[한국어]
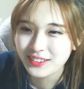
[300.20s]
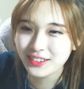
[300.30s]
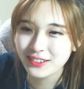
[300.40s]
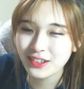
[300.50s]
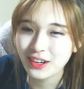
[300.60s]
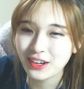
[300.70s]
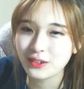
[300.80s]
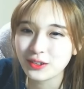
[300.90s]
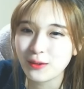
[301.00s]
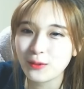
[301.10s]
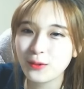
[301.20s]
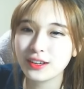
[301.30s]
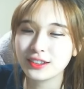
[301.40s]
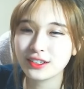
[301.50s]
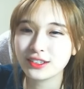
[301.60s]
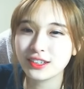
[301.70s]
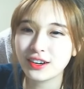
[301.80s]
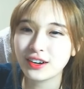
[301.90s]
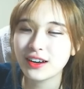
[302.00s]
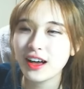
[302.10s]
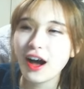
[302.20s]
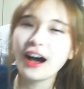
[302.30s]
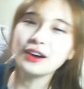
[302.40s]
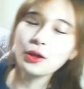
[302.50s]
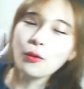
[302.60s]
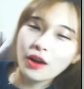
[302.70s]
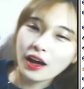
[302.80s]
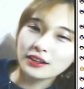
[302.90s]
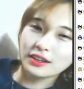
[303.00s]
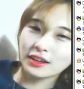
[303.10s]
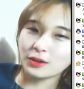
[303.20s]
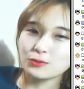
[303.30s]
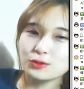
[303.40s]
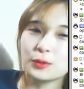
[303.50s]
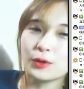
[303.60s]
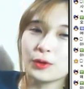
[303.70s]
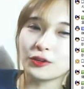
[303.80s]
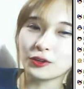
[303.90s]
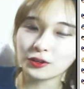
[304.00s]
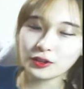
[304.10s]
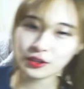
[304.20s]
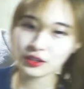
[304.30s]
왜 울라 그러냐고? 아니야, 그냥. 아, 근데 원래 알잖아. 나 울본 거.